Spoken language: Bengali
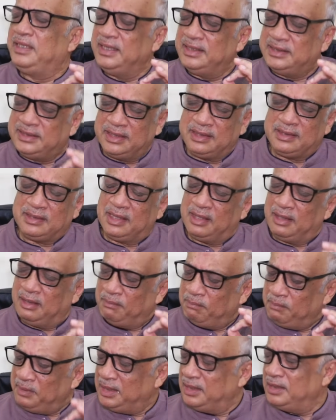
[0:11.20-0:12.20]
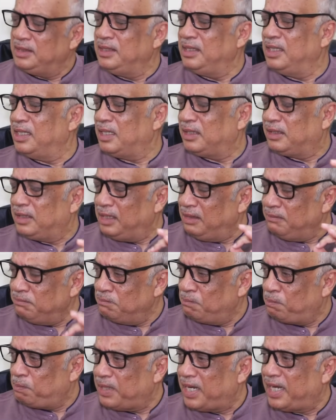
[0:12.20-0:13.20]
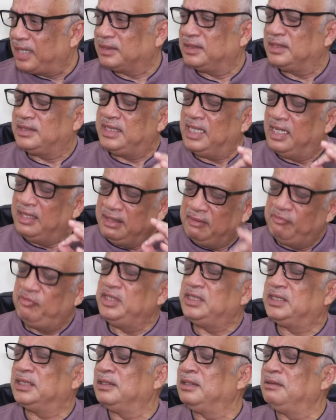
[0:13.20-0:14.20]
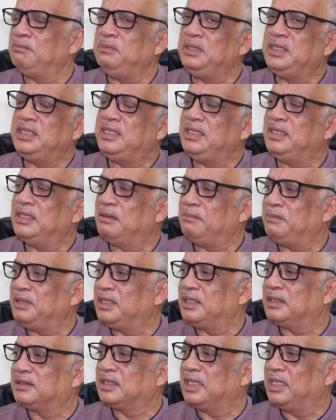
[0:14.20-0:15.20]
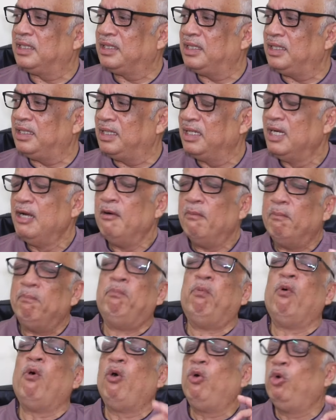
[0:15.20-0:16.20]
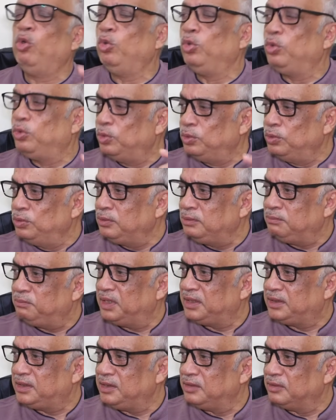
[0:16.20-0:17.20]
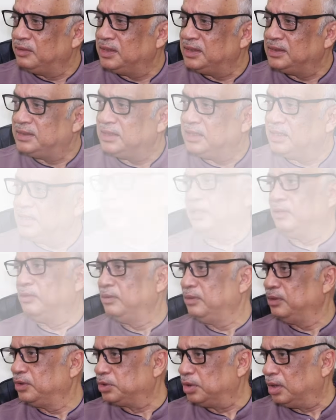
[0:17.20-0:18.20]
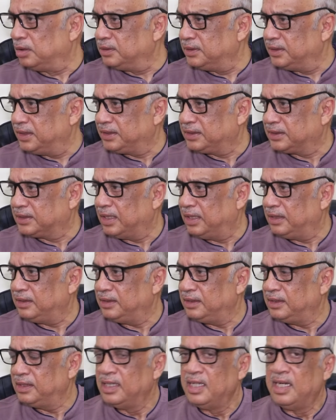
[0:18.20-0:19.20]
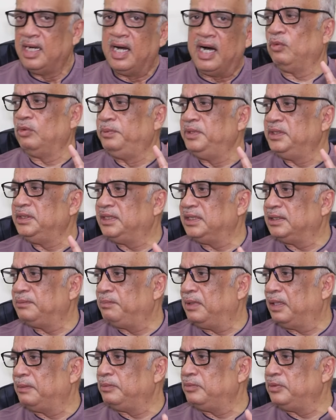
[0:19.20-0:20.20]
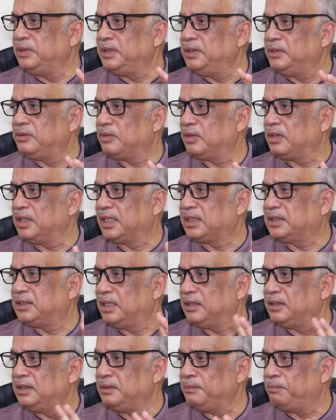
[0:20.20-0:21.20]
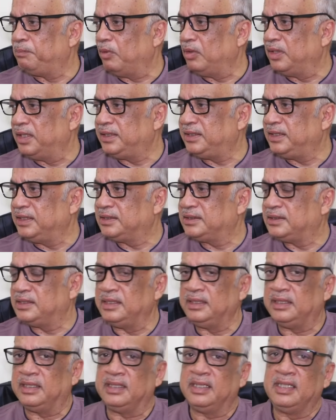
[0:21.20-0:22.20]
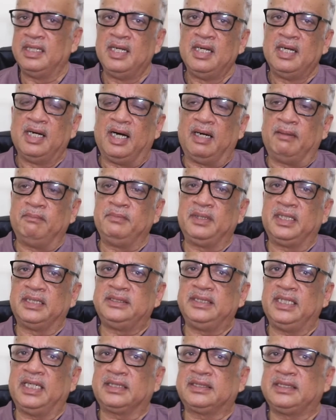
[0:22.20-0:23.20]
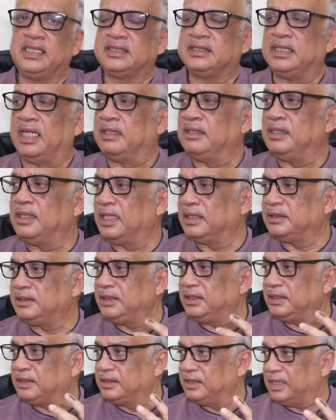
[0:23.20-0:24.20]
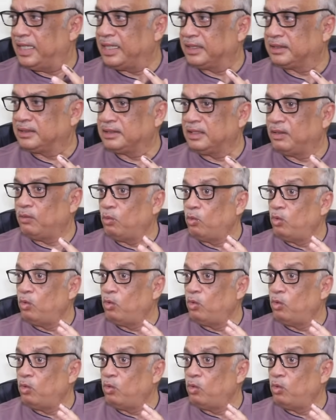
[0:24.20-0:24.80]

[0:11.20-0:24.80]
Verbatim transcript: ডিজিটাল মিডিয়ার ইম্প্যাক্ট টেলিভিশন মিডিয়ামের থেকে বহু গুণ বেশি হয়েছে এটা হলো সন্দেশখালী অভিজিৎ বাবুর ইন্ট্রোডাকশন ইন পলিটিক্স নিয়ে আমরা যে একটা সাংঘাতিক একটা